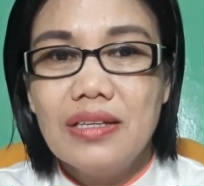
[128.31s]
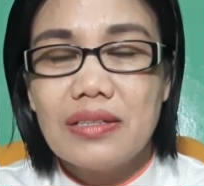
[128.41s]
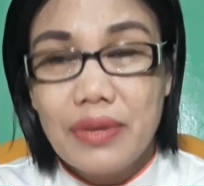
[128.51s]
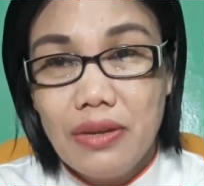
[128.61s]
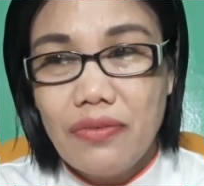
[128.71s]

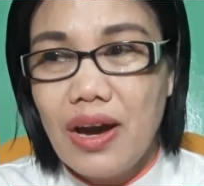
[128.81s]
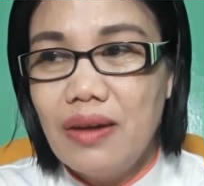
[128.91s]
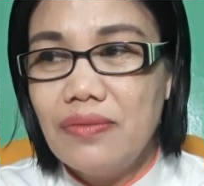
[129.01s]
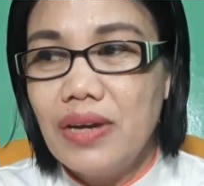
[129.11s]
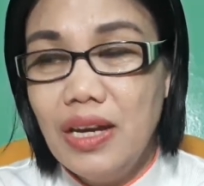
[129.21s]

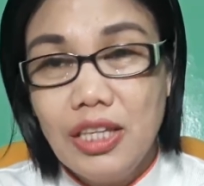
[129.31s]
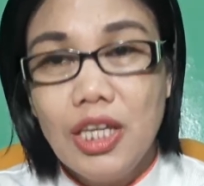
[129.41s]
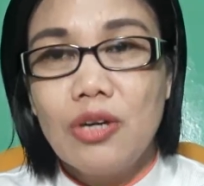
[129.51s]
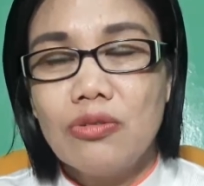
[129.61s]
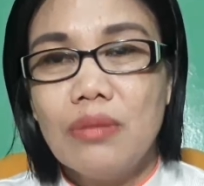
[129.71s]
75,
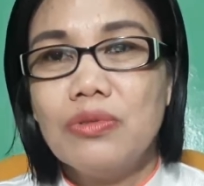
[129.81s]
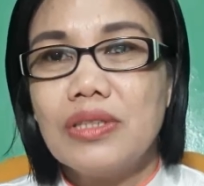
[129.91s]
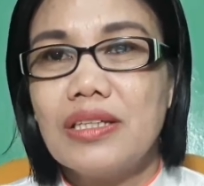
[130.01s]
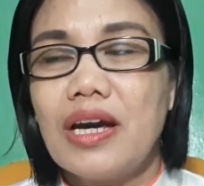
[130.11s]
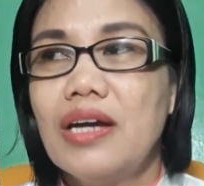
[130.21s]
80 kung
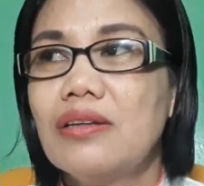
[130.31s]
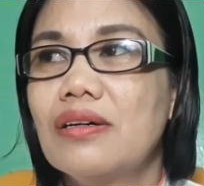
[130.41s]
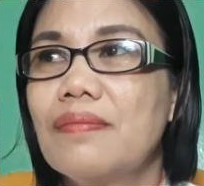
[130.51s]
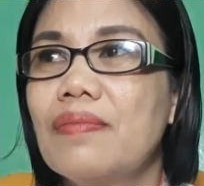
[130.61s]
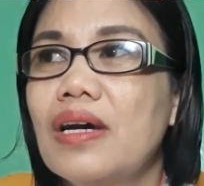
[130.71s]
abutin tayo nun,